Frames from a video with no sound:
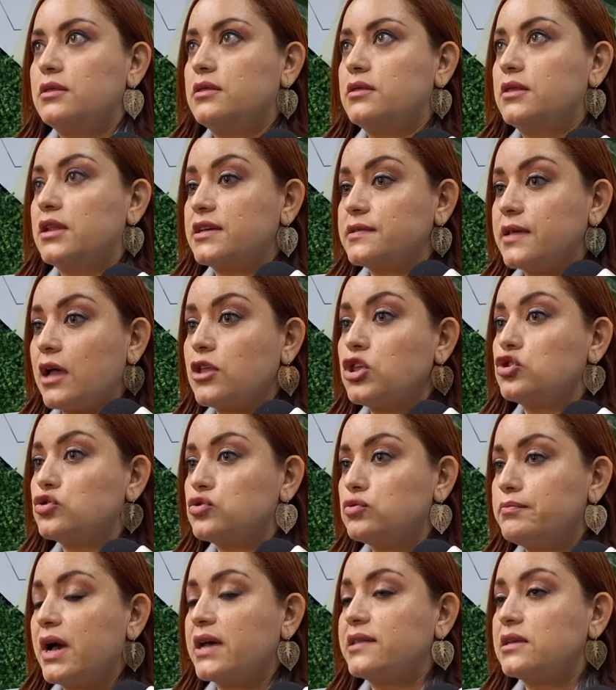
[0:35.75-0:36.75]
tres
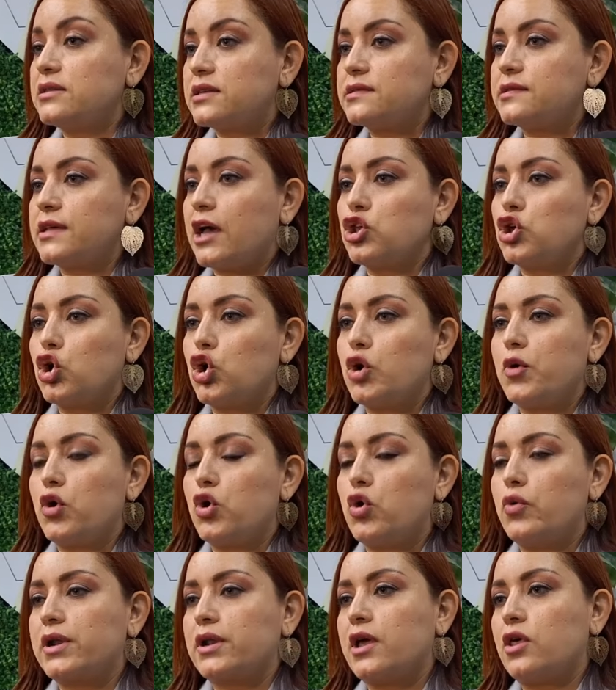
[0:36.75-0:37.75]
años, más de tres años como
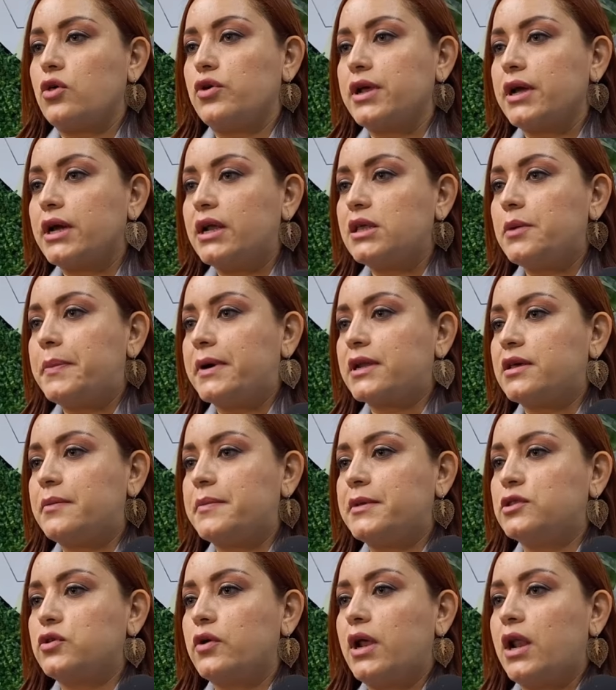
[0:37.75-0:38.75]
gobernador en el
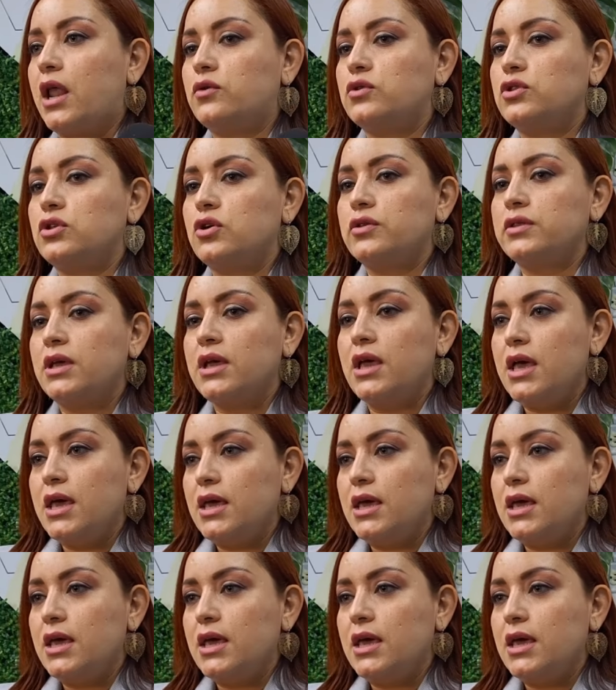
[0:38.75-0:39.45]
Departamento de la Unión